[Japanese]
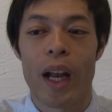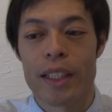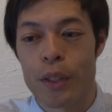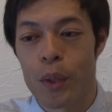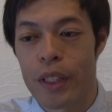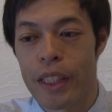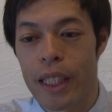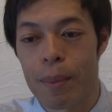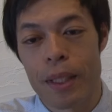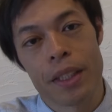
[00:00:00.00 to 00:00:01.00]
ラジオ
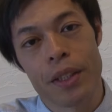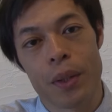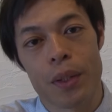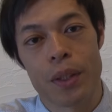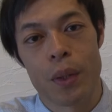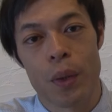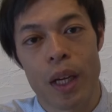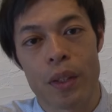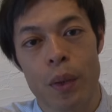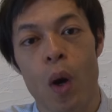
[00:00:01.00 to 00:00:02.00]
CM で使用する音
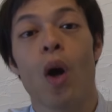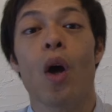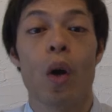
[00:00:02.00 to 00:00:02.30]
楽を